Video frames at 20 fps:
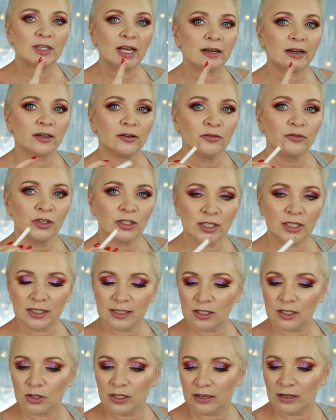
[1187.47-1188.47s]
Tak, wiecie
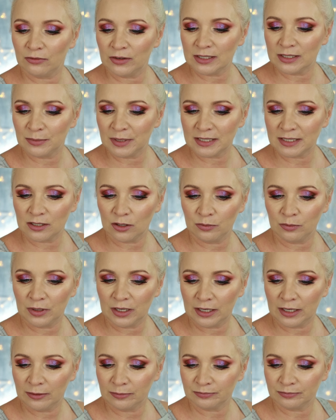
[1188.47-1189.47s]
co? Ja wezmę
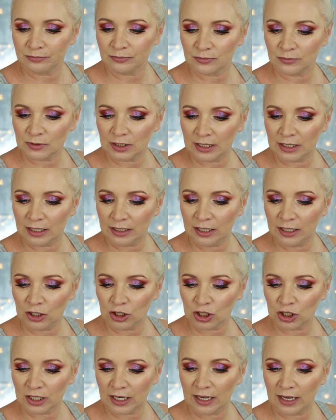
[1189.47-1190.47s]
sobie mm,
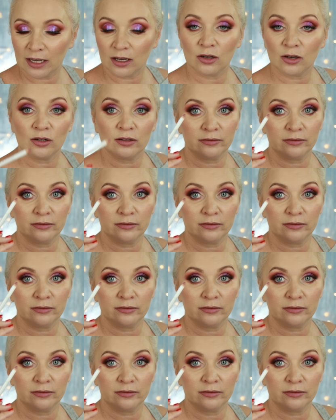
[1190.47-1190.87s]
kredeczkę